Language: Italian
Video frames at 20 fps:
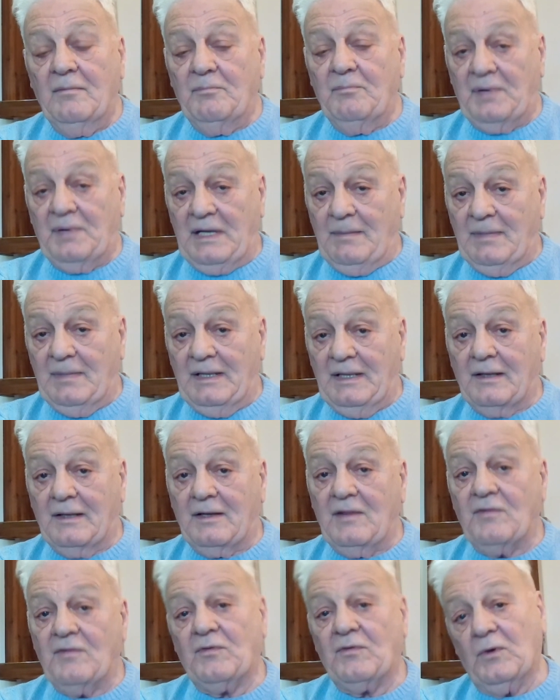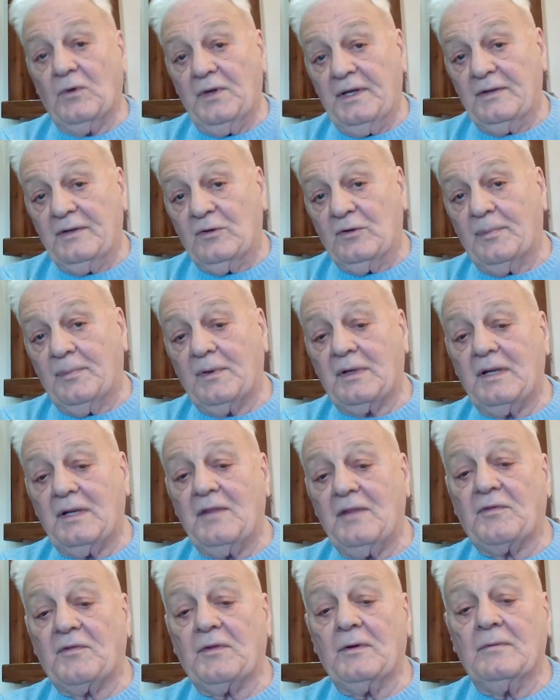prima di Cristo e dopo
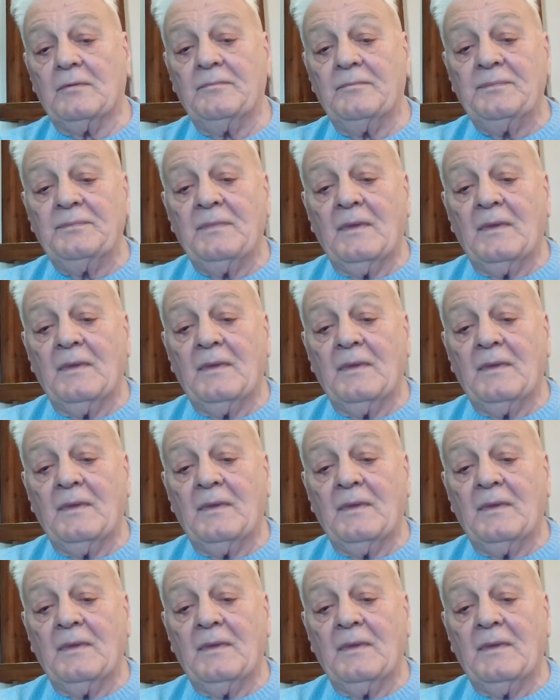Cristo,